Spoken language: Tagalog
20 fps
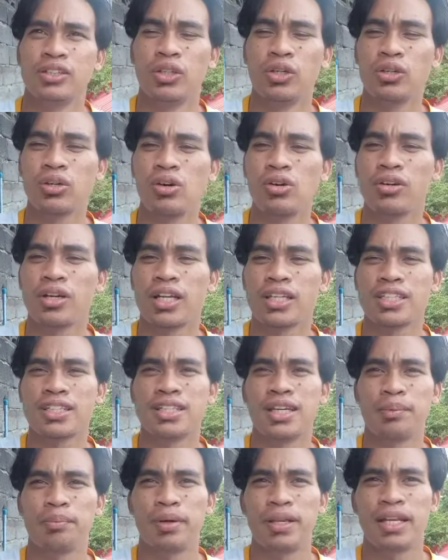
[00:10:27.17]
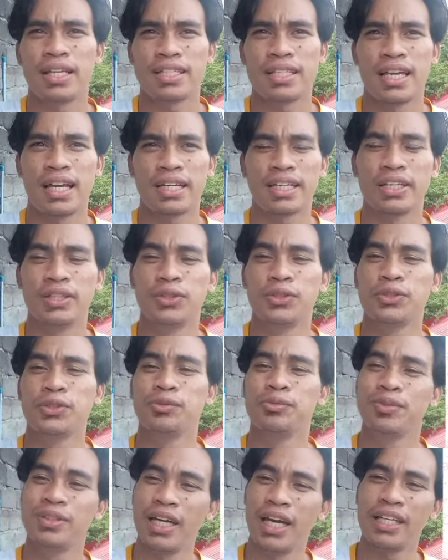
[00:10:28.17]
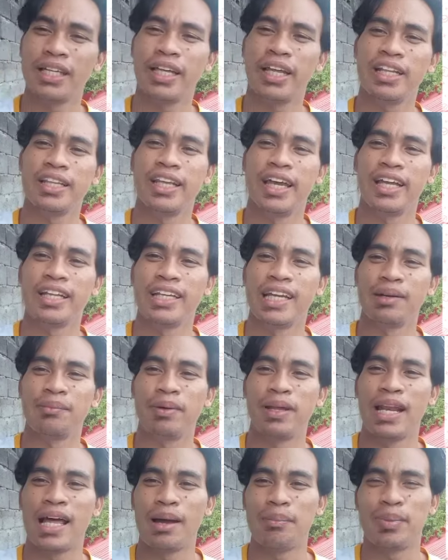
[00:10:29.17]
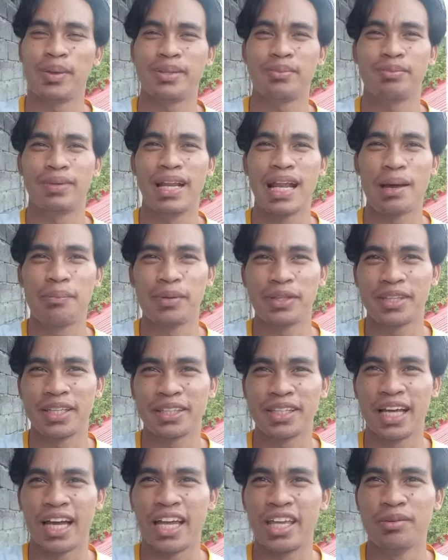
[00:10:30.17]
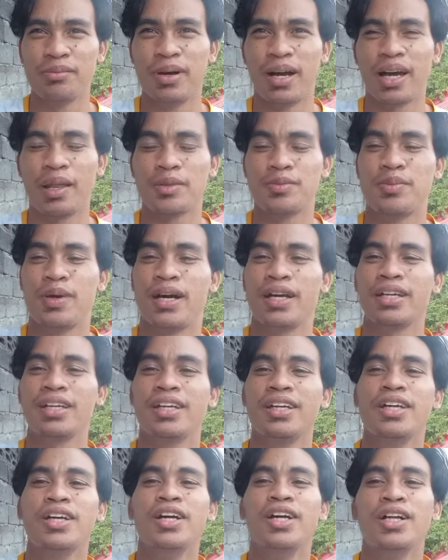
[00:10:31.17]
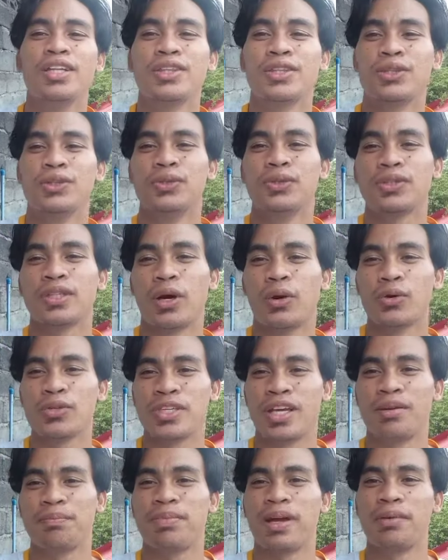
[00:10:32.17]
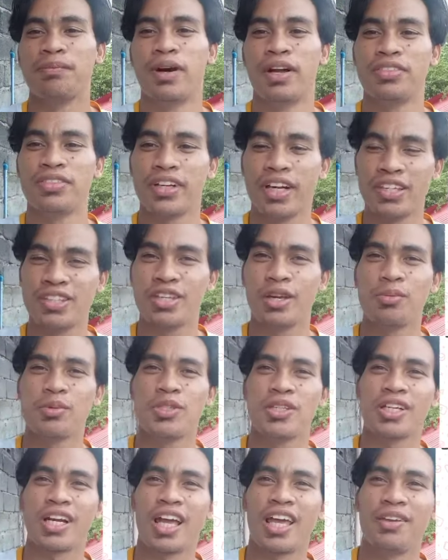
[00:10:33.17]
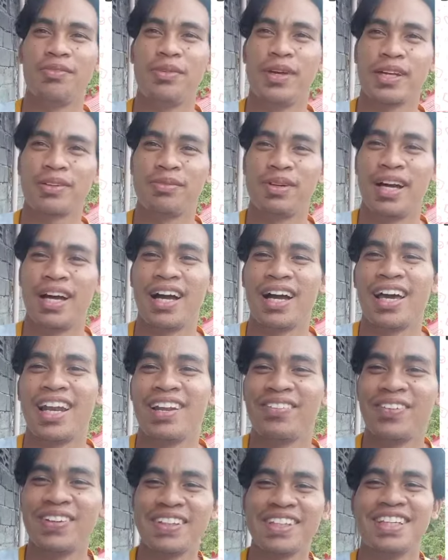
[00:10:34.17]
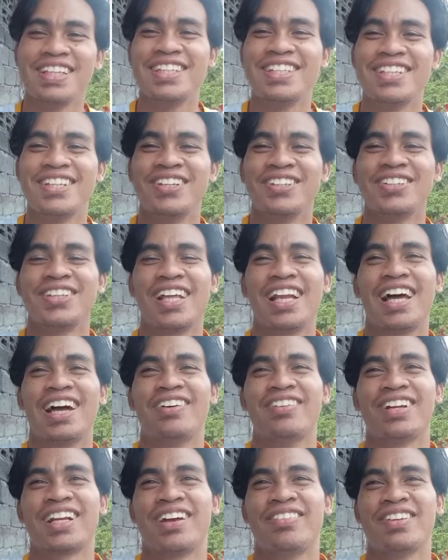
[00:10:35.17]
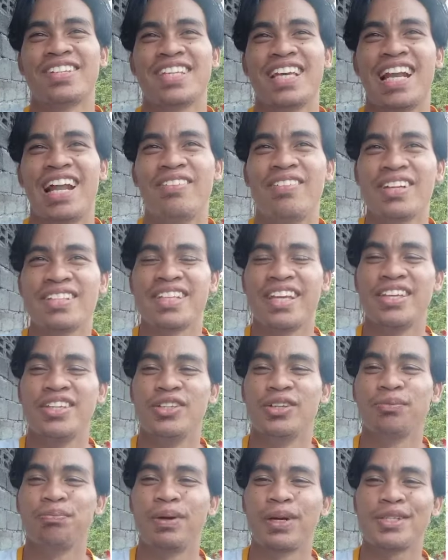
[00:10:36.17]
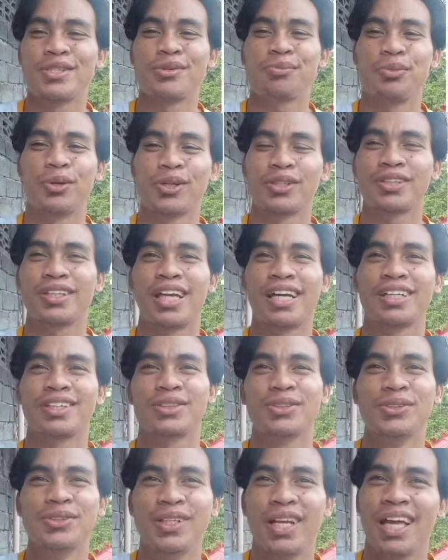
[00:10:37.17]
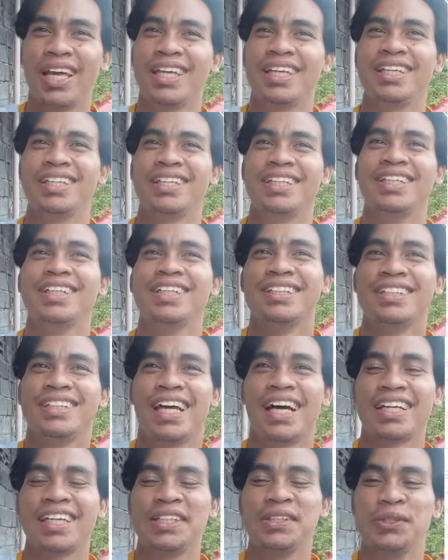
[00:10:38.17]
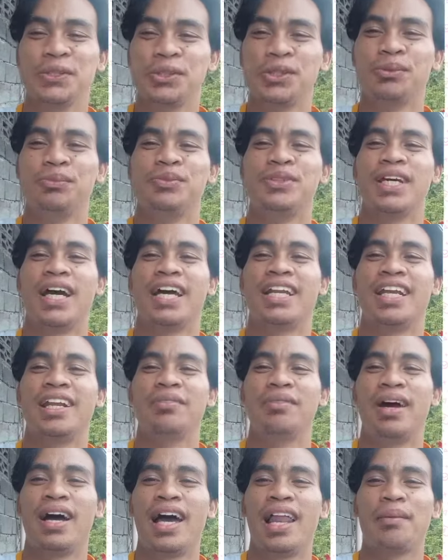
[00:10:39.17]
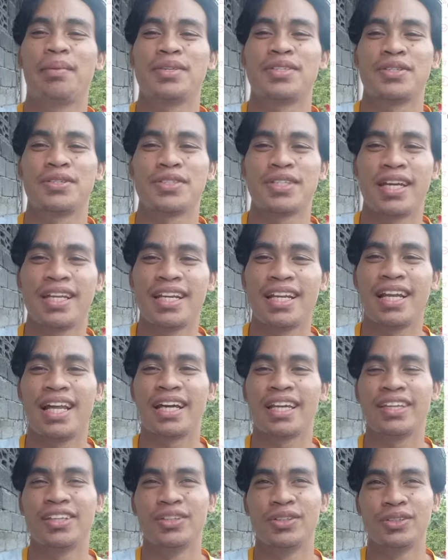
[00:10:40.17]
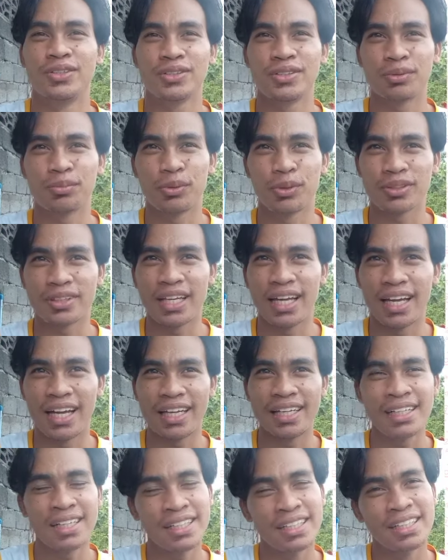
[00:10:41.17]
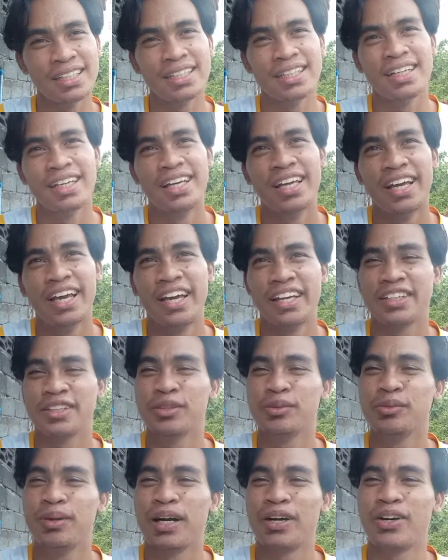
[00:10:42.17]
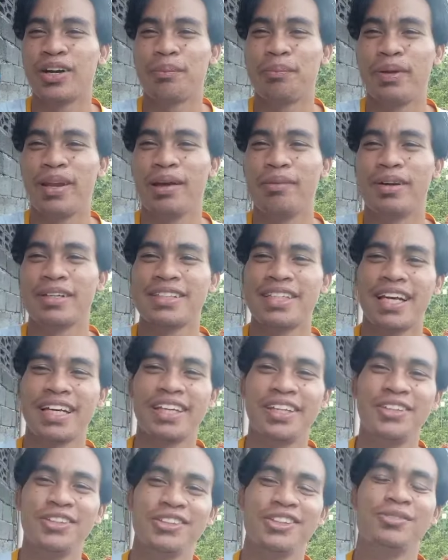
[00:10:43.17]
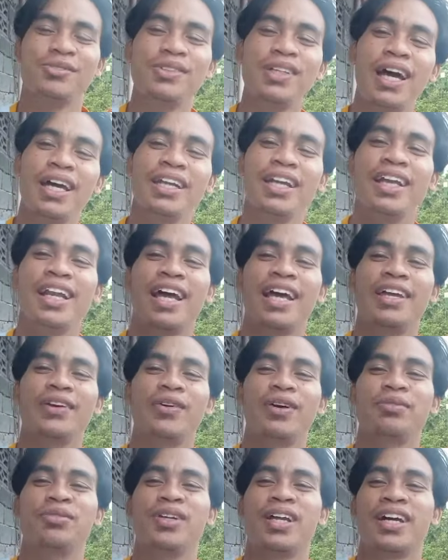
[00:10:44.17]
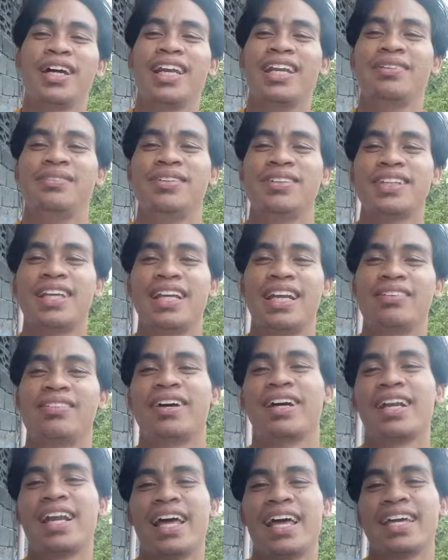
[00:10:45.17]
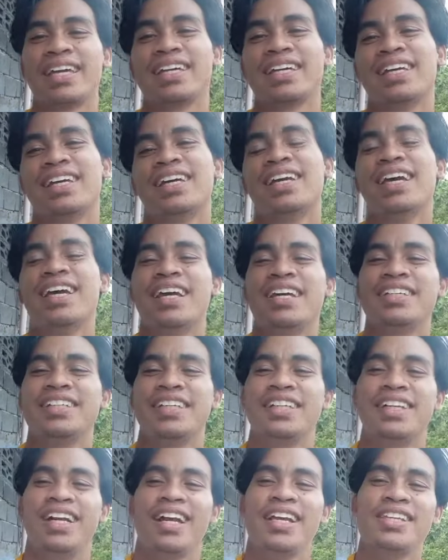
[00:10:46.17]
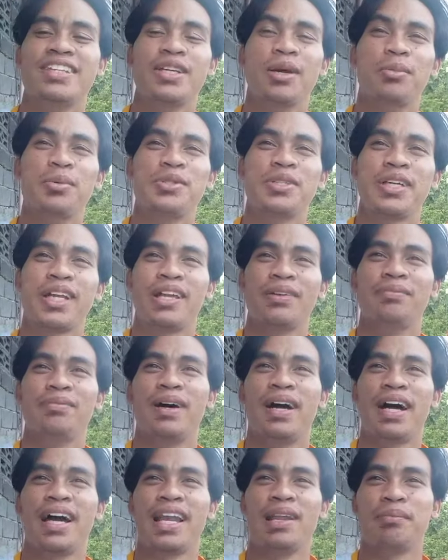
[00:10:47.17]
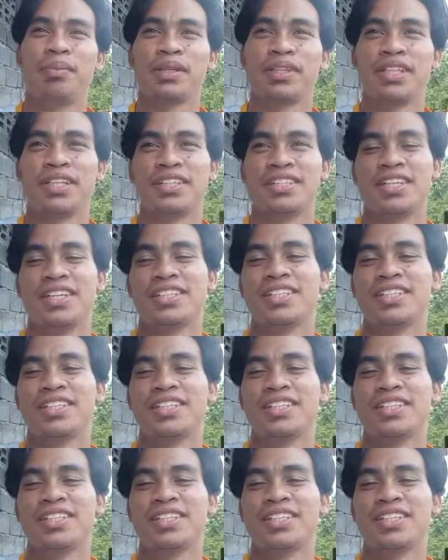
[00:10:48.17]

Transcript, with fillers: So congrats nga pala sa aking YouTube channel dahil nga palapit malapit na tayo mga kalapag. 2,500 subscriber mga kalapatid. So sala maraming salamat sa inyong pagsuportang tunay sa aking YouTube channel mga kalapatid. So sana lagi niyong suportahan. At kung bago ka pa lamang sa aking YouTube channel ay huwag mo nang kalimutan na mag-like share and subscribe mga kalapatids.